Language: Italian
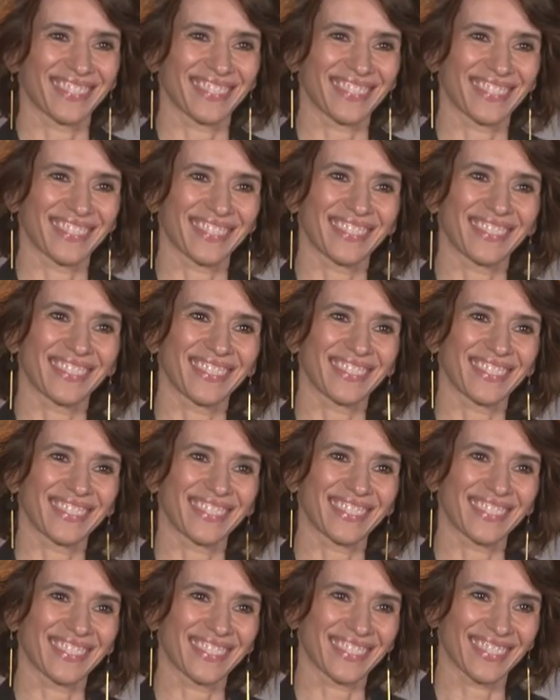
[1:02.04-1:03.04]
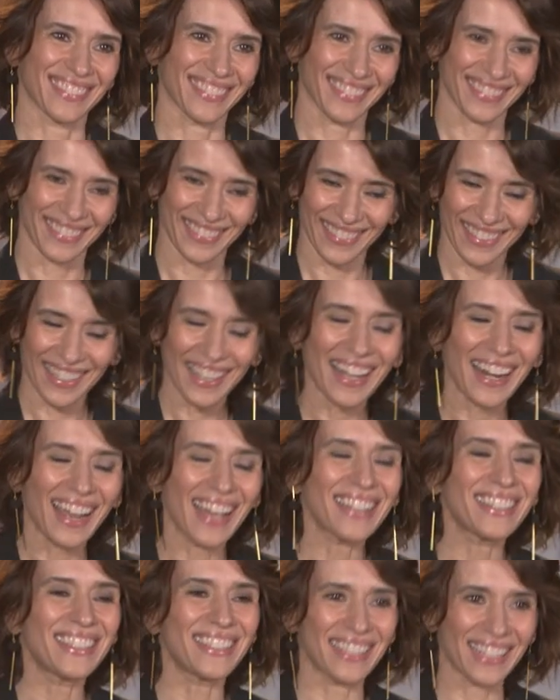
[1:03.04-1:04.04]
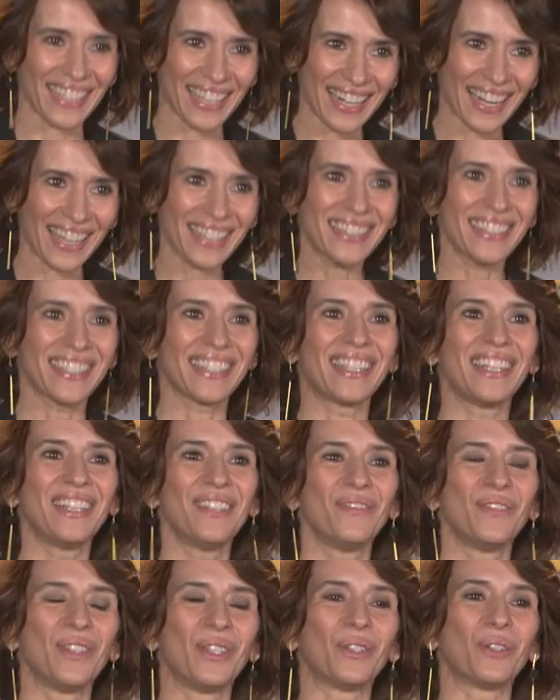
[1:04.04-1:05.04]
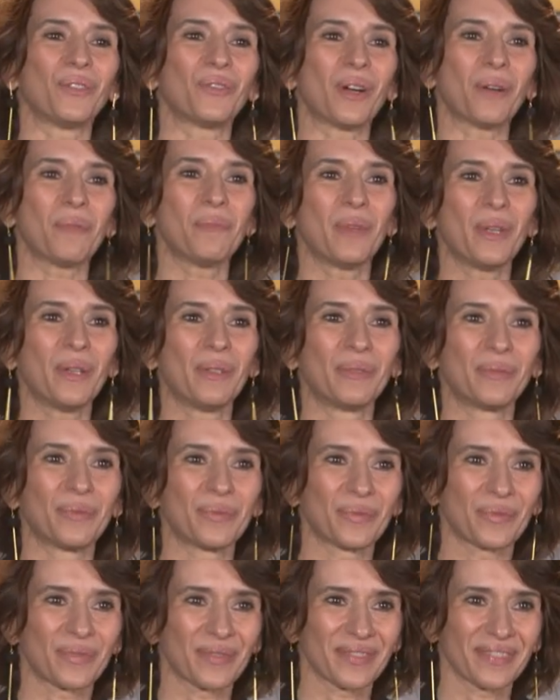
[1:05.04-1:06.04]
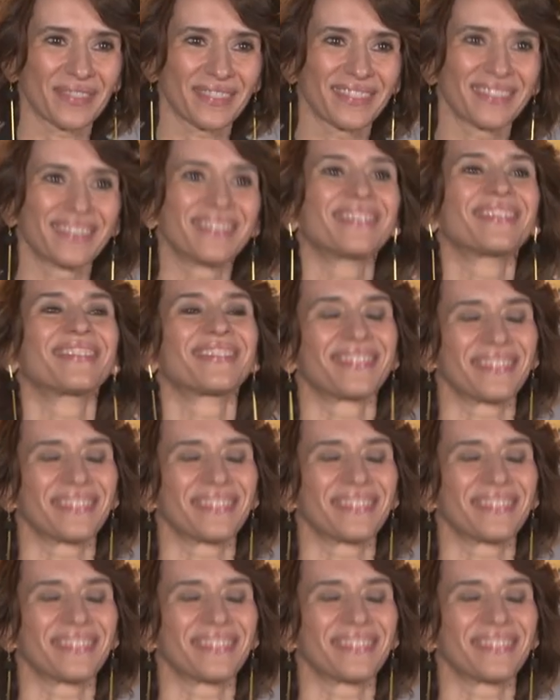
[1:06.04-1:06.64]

a Effetto Notte a Teresa Saponangelo. Grazie, grazie. Hai appena ricevuto Fabio. il premio Pasinetti a